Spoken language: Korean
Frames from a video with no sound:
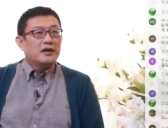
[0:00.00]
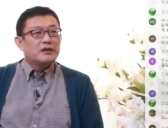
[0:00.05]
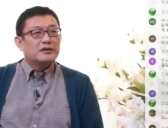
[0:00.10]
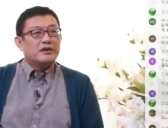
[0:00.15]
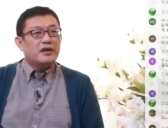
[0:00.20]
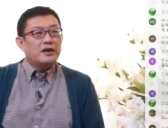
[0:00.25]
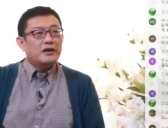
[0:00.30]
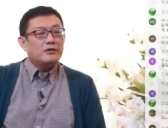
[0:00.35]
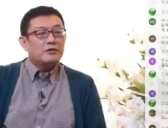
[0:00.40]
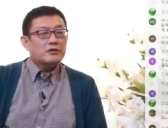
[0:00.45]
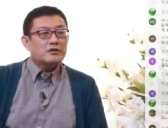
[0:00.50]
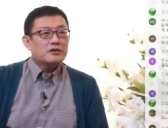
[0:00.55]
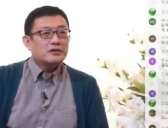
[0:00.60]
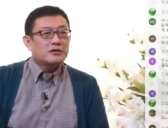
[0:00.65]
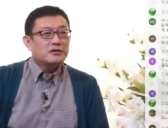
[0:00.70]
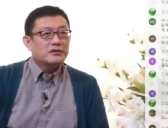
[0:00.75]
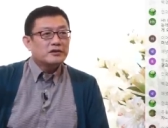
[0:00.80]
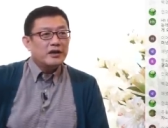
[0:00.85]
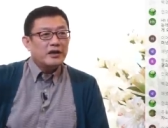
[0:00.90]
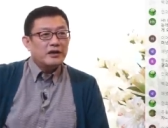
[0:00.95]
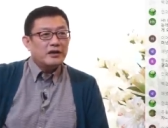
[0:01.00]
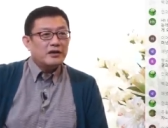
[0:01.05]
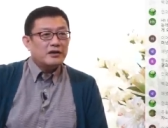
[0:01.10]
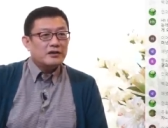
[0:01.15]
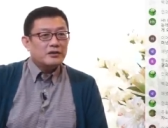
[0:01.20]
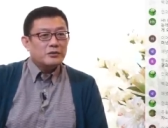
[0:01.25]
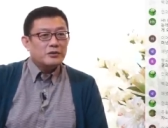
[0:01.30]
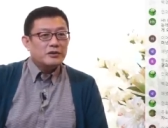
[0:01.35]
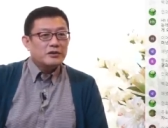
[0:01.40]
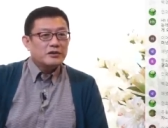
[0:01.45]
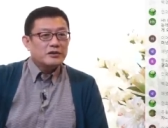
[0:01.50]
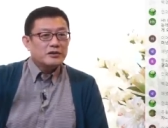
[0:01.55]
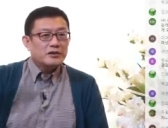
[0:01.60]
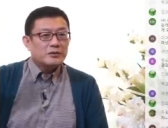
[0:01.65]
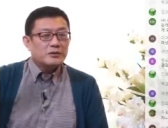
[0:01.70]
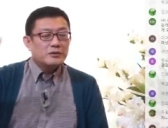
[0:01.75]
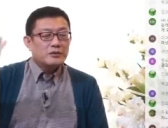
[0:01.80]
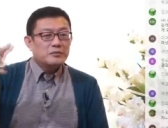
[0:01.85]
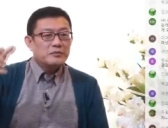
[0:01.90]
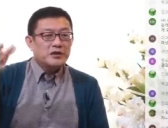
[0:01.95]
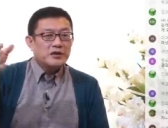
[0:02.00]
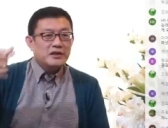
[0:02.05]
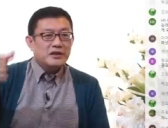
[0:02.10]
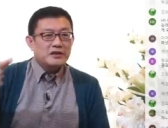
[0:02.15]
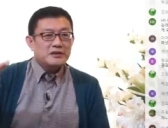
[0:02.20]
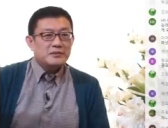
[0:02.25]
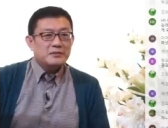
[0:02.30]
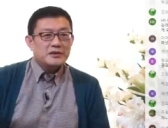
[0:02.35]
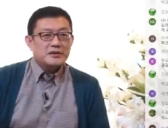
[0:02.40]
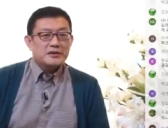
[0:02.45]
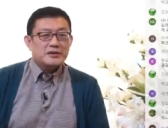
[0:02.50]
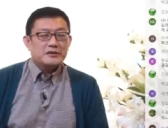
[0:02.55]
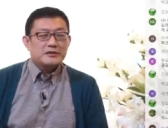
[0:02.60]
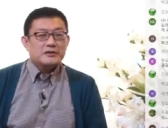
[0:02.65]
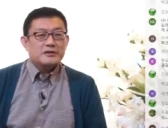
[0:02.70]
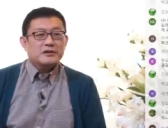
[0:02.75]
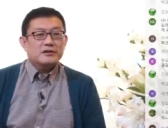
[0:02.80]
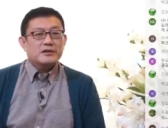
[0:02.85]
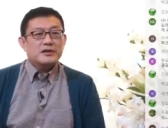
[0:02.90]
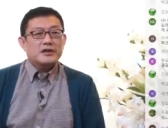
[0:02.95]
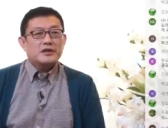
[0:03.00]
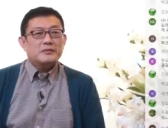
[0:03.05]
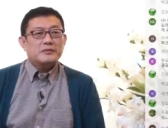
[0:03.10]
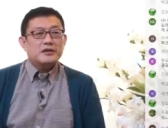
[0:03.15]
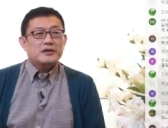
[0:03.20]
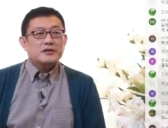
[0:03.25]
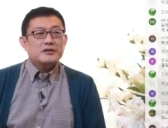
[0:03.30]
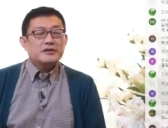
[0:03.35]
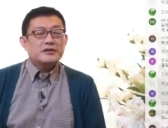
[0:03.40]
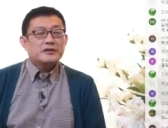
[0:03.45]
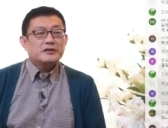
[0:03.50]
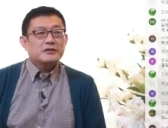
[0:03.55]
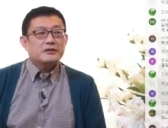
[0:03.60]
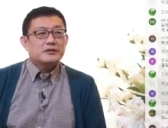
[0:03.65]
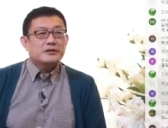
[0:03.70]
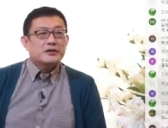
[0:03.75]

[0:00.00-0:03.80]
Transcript: 내일 걱정은 내일 하라고 있는 거예요. 오늘 미리 하지 마세요. 적당히만 하세요.